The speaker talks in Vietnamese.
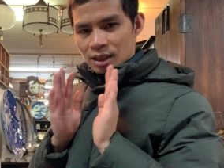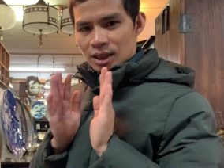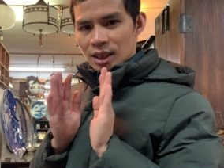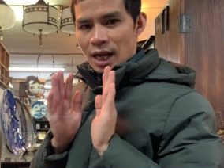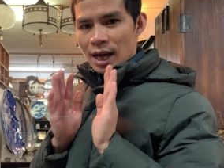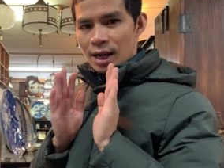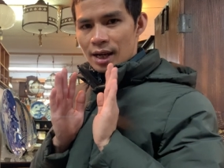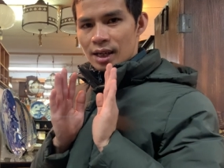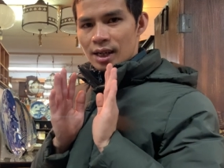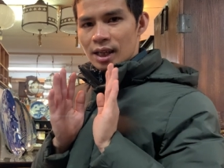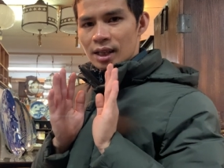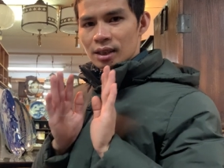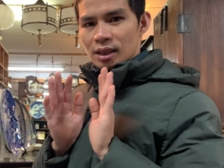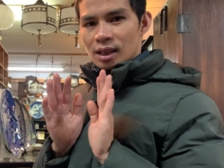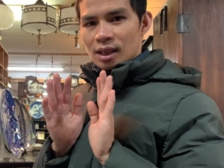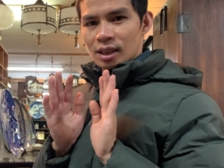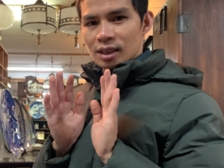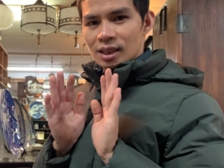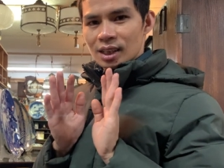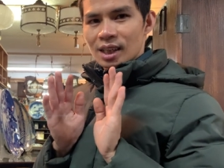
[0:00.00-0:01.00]
chào
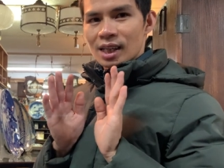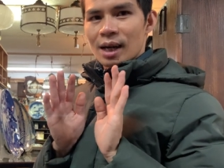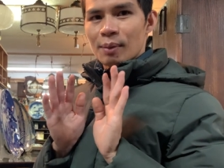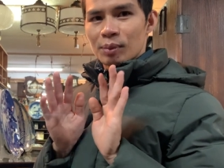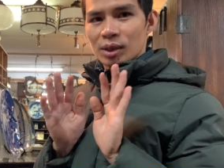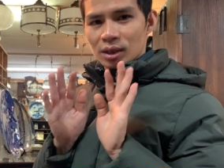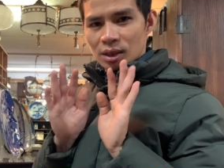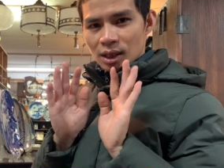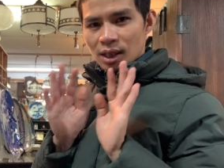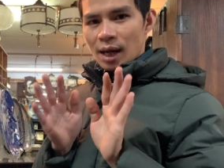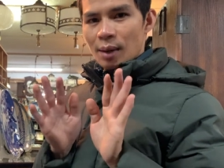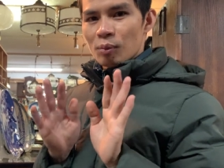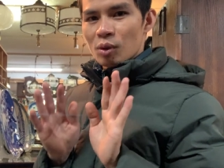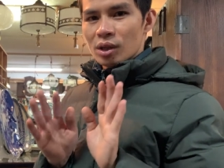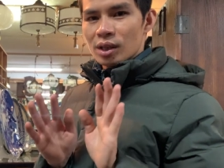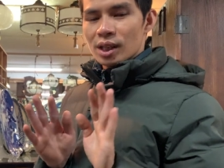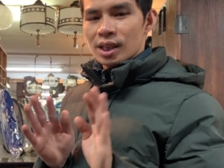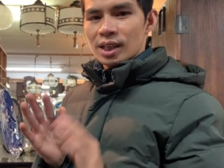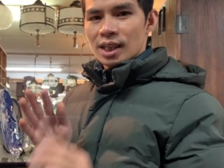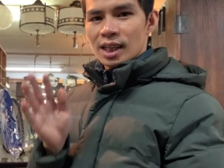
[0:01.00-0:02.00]
xin cảm ơn tất cả mọi
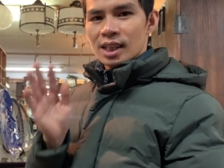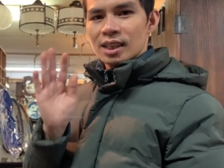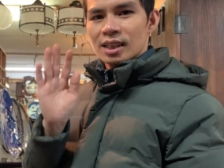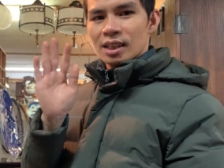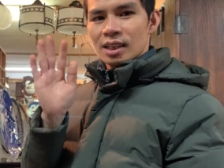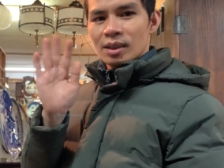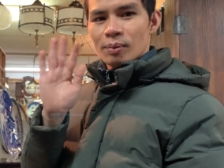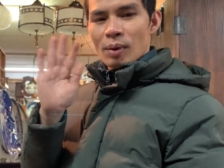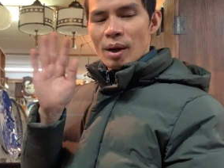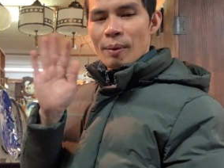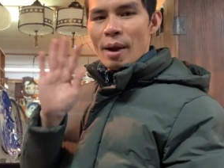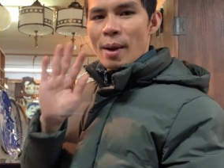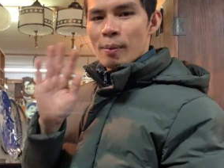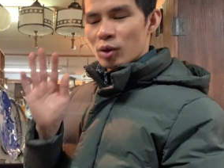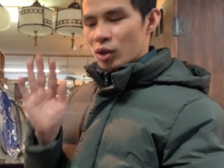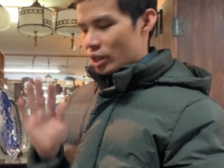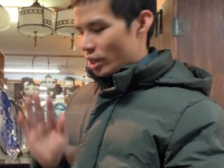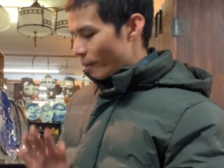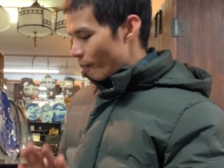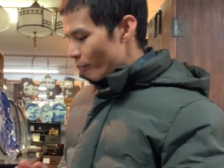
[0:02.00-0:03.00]
người nhé bye bye
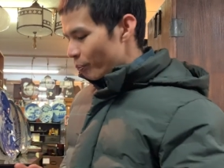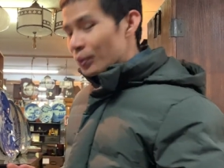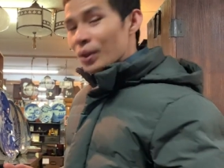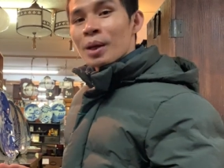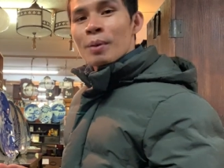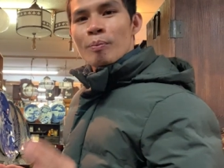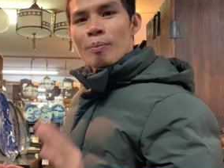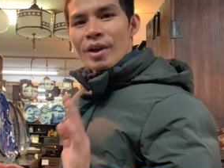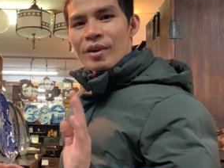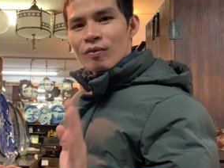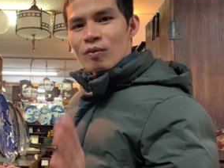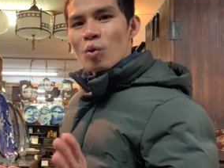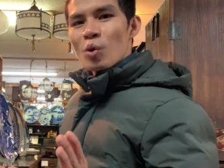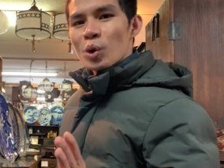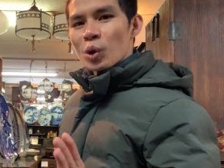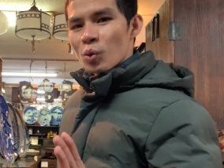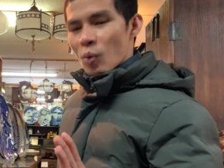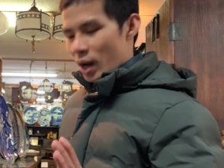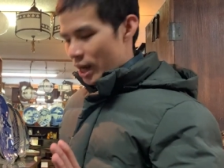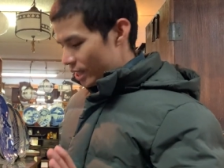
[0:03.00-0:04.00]
mọi người mình
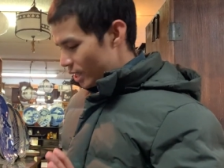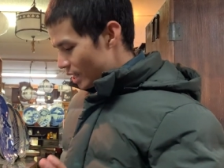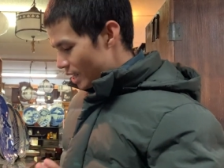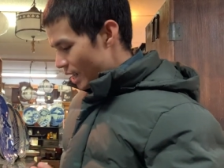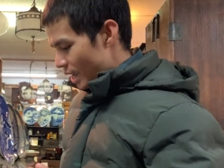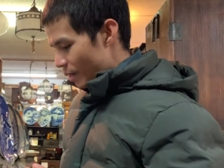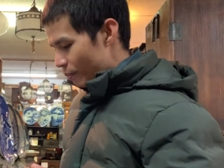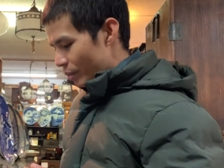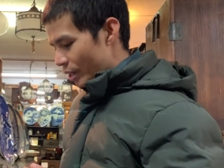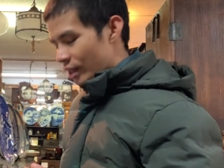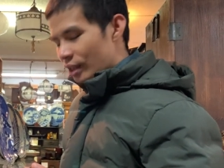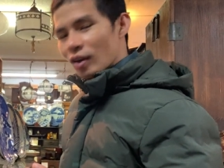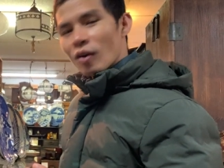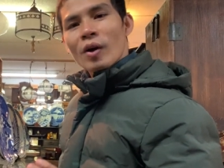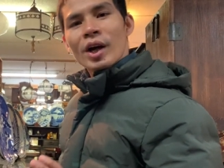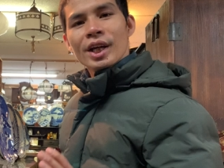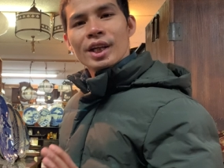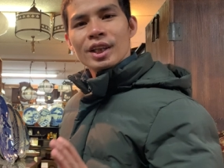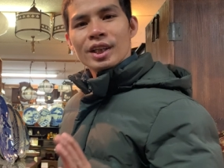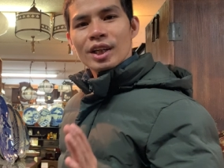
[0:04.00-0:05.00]
vui quá nên là mình
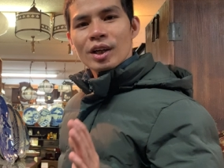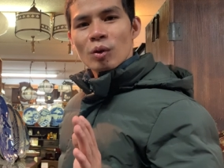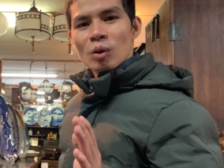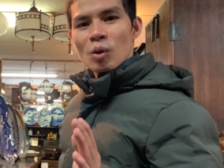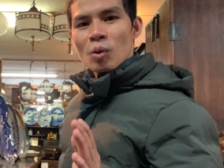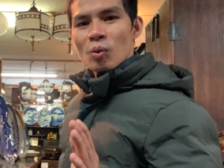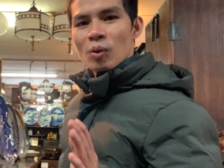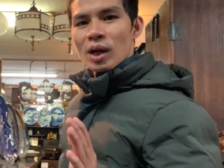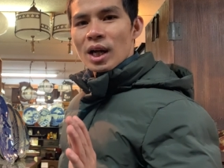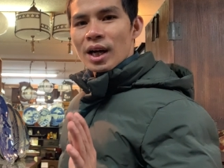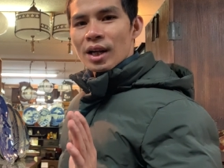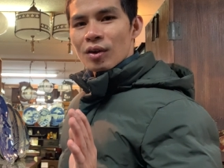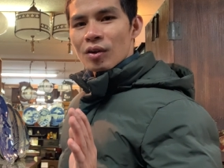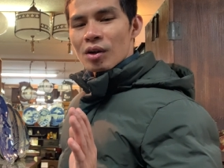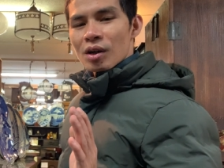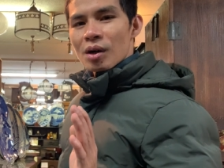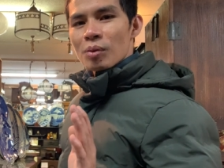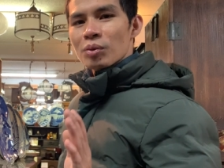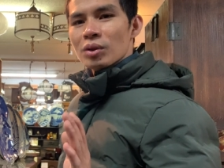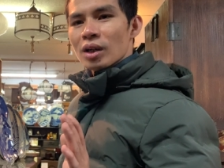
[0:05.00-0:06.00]
nói nhiều lúc là nó
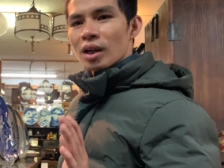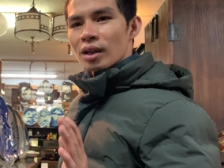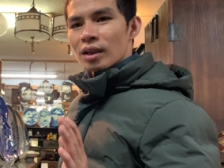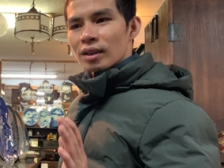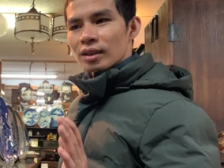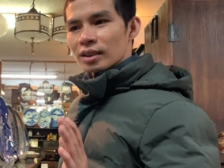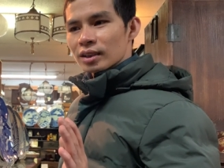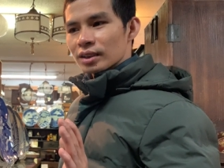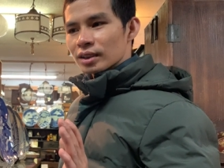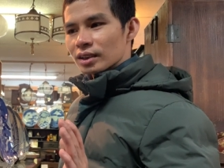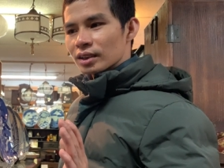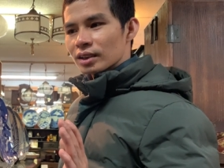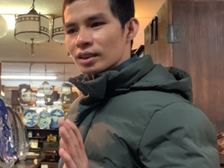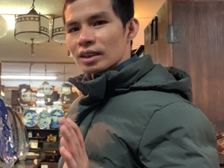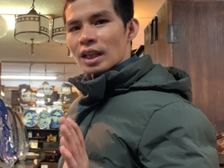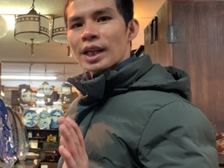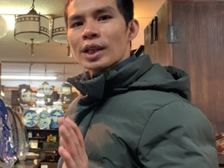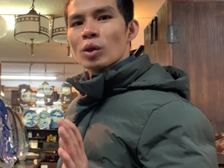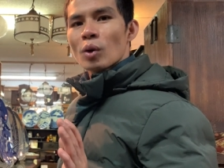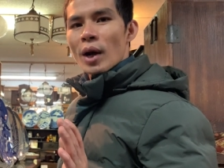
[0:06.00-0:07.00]
không được um,
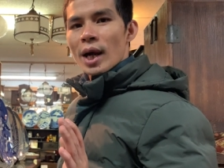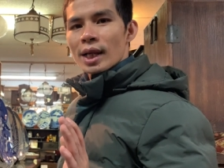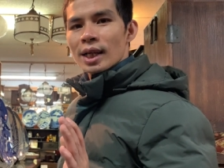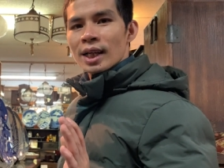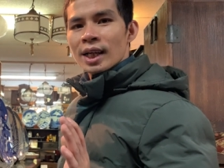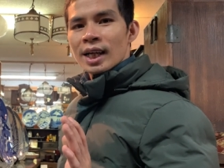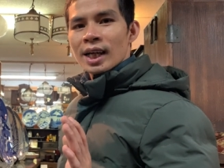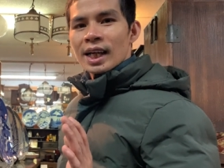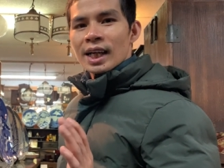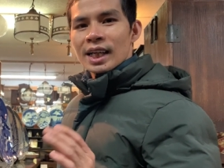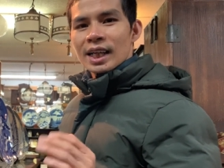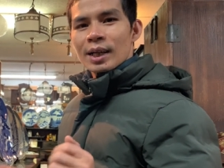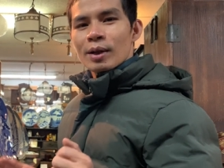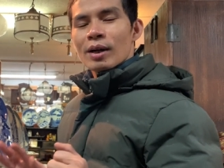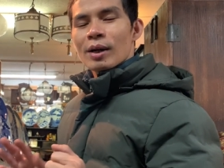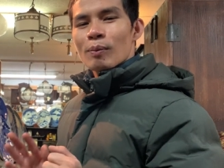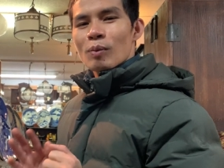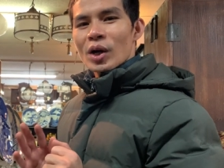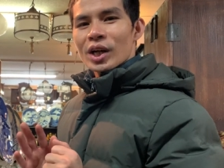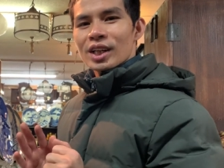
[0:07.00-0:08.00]
thanh thoát nên
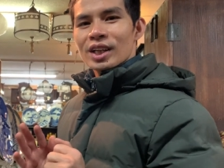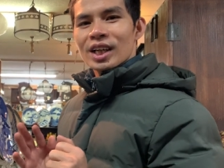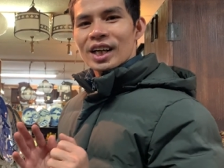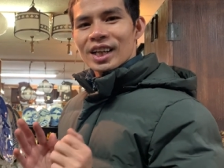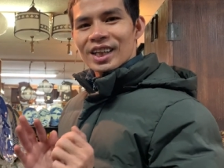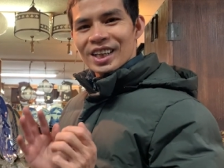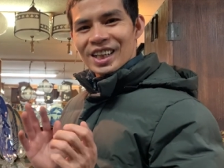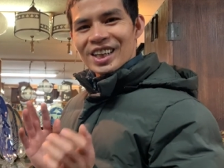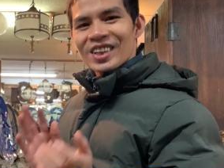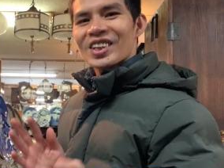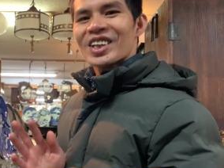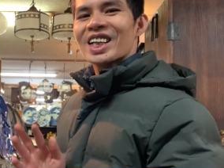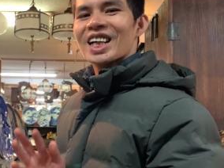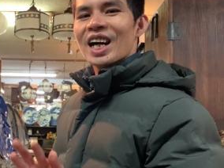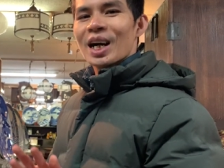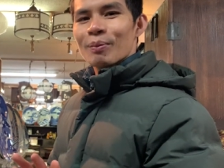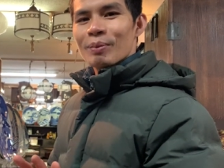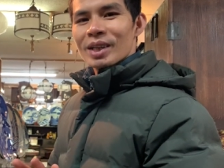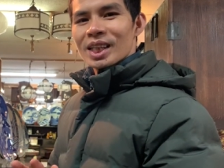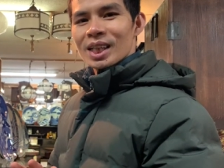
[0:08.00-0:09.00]
là mọi người đừng
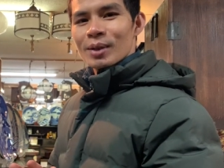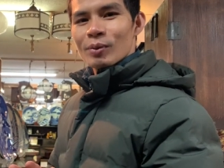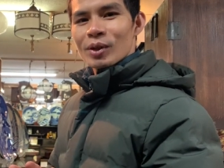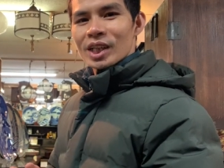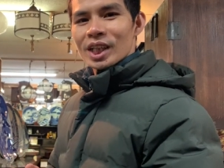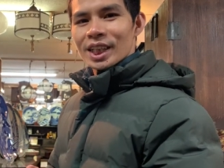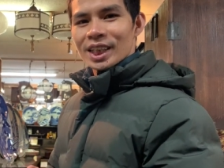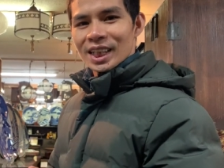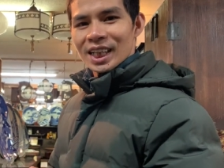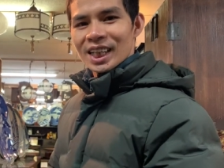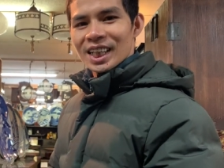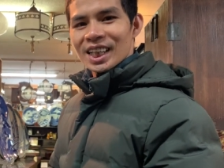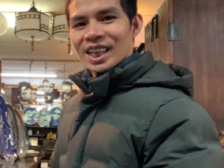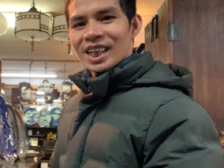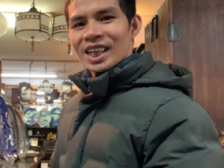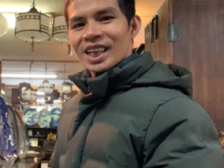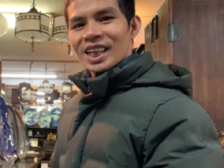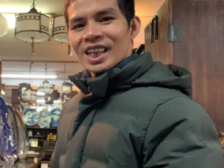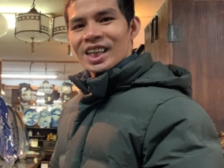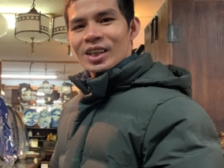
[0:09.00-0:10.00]
cười mình nhé mọi người nhé
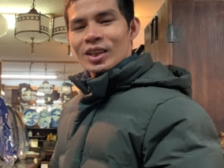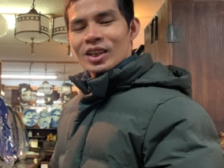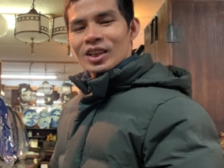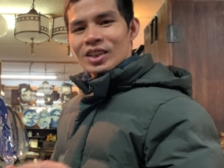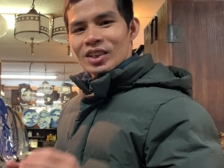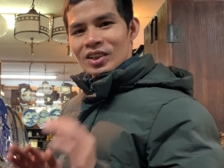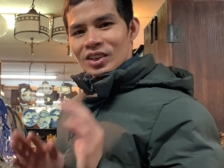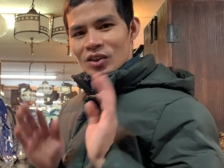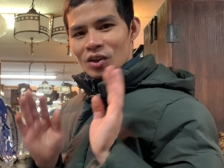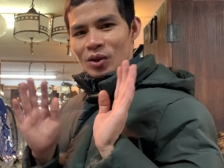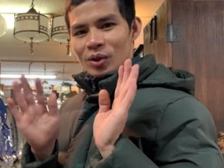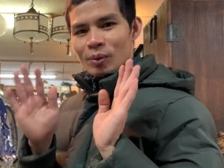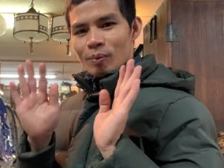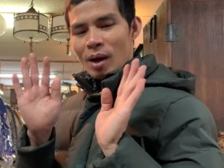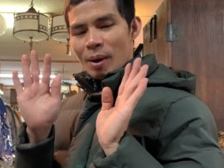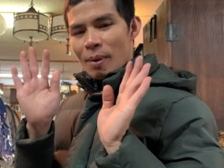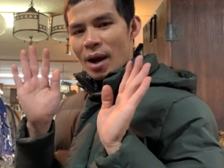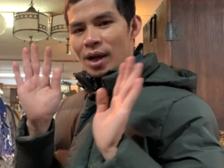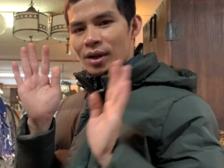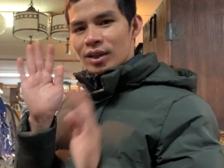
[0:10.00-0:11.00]
thôi
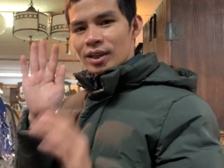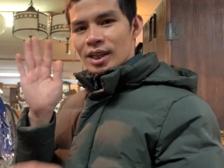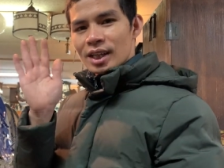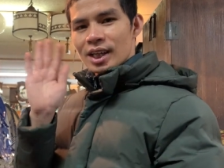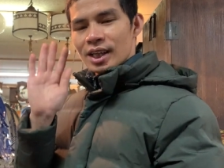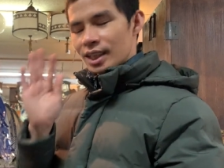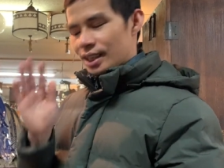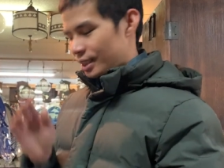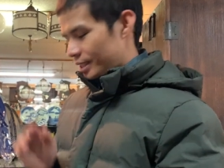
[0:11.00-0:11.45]
bye bye mọi người